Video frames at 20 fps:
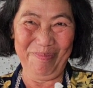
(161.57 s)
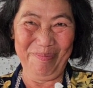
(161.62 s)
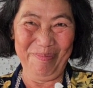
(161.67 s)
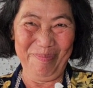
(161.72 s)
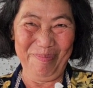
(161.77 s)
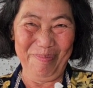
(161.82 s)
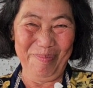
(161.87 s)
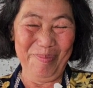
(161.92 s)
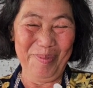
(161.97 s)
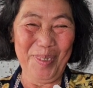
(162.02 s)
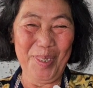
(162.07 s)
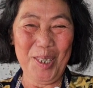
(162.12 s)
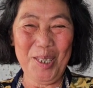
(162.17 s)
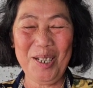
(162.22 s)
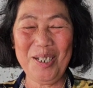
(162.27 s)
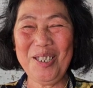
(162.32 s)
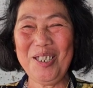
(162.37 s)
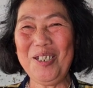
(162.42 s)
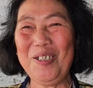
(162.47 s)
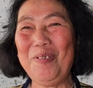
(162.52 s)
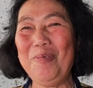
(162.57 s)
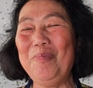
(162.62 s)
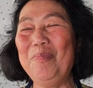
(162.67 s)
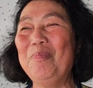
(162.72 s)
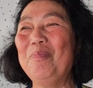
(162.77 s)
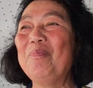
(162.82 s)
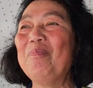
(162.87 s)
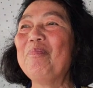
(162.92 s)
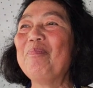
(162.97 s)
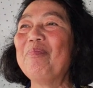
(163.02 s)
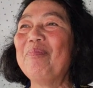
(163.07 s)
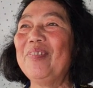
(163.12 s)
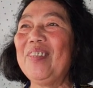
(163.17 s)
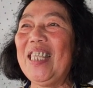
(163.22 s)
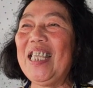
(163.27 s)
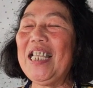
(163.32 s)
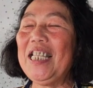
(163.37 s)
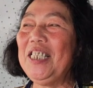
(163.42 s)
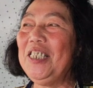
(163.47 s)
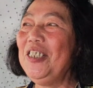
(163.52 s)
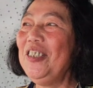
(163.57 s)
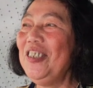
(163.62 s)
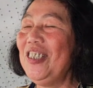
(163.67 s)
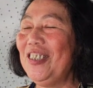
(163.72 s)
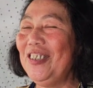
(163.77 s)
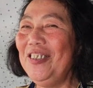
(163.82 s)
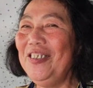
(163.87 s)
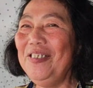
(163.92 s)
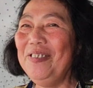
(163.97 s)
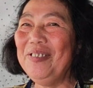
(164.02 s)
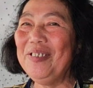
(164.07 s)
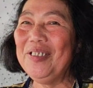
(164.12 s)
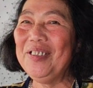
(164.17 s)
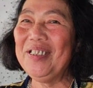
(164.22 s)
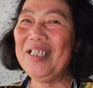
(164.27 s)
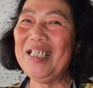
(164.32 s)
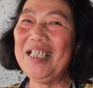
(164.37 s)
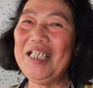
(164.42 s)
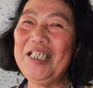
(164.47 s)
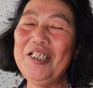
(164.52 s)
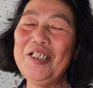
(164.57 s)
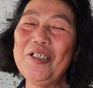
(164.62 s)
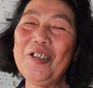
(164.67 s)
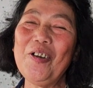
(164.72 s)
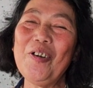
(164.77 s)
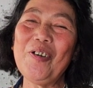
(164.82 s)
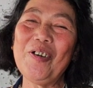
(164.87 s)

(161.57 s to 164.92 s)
Ừ. Cho nên hai đứa nữ, hai đứa